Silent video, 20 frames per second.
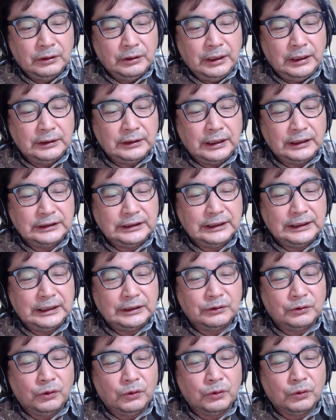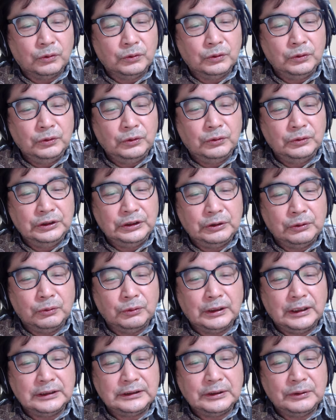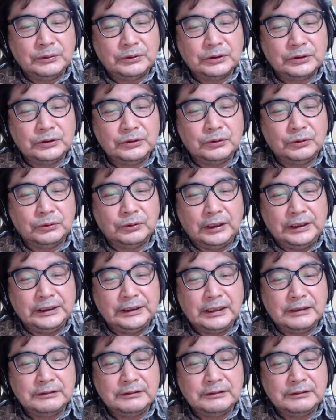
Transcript: ね、他者だとこのように境界線を作ることは比